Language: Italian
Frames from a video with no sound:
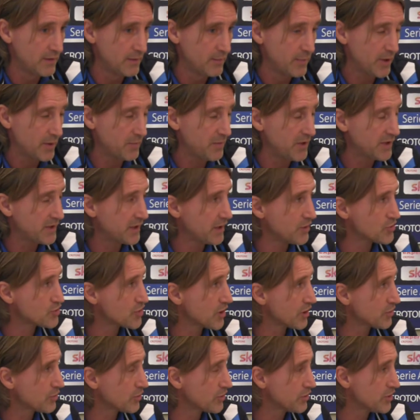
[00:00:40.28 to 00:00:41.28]
permettere ai
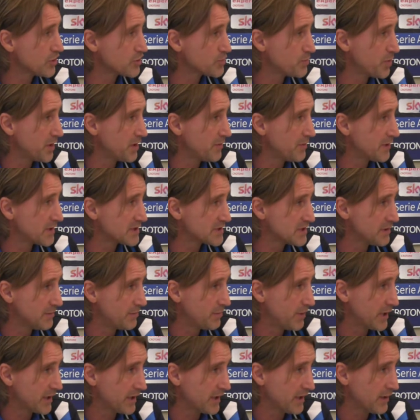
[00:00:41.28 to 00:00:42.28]
giocatori di esprimersi
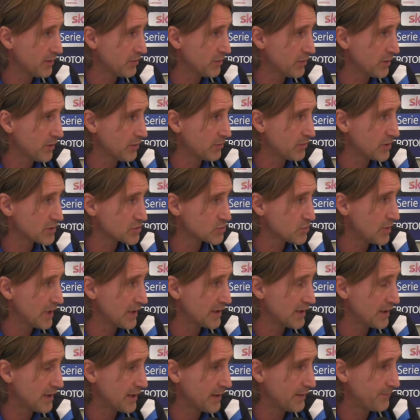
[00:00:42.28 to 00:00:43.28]
perché non è una
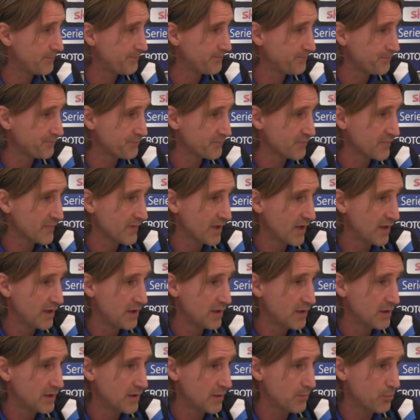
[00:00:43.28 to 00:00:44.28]
squadra
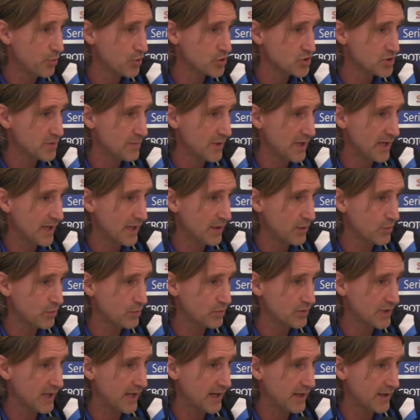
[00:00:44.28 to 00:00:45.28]
che possa magari
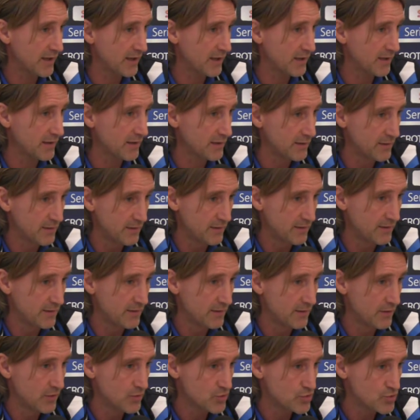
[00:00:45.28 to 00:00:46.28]
contare
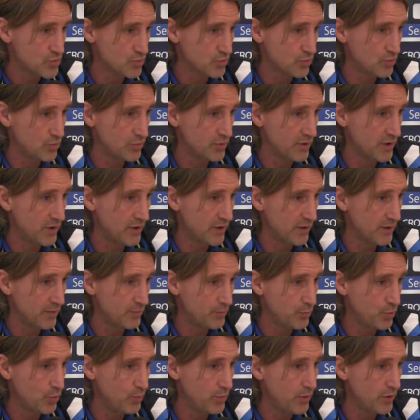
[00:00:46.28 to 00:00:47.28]
su un
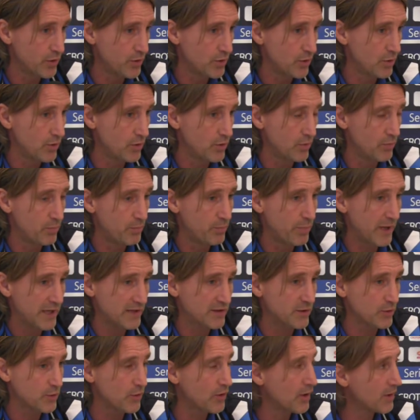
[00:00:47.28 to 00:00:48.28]
pubblico
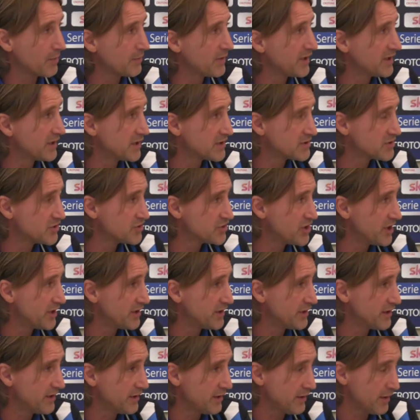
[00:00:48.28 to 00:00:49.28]
particolarmente
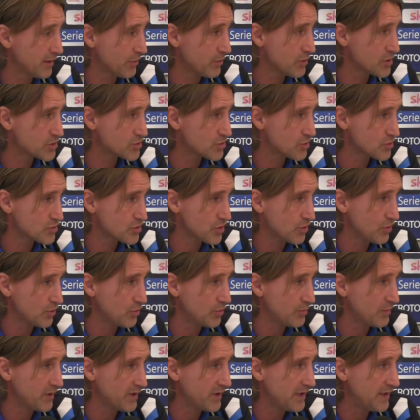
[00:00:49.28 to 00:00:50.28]
esigente e questo
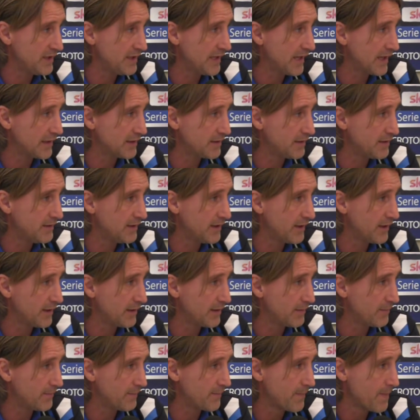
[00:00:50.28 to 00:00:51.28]
secondo me negli anni gli ha,